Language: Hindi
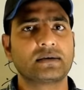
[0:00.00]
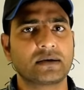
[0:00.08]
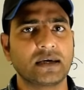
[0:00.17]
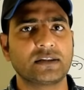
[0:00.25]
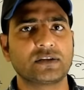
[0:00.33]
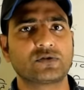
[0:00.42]

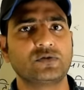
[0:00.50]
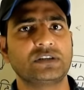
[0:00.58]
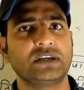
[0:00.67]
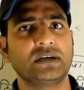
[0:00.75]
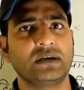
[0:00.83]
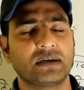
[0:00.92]
केंद्र
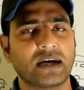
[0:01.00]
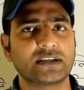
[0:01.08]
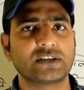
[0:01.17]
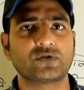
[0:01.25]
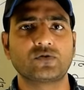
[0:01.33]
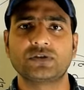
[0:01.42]
सूची
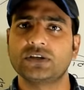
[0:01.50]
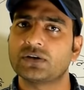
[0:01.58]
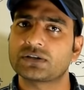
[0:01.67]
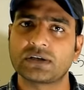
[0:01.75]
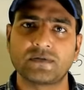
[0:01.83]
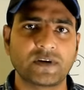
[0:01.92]
राज्य सूची
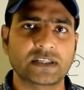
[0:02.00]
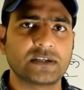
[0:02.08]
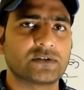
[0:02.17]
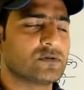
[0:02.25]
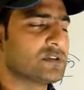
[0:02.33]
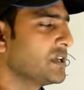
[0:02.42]
और संवर्ती
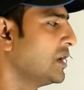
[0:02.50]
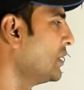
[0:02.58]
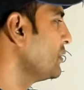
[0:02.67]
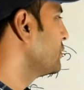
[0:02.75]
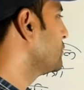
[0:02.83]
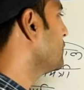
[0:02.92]
सूची
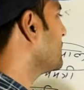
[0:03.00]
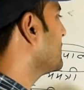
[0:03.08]
तो जो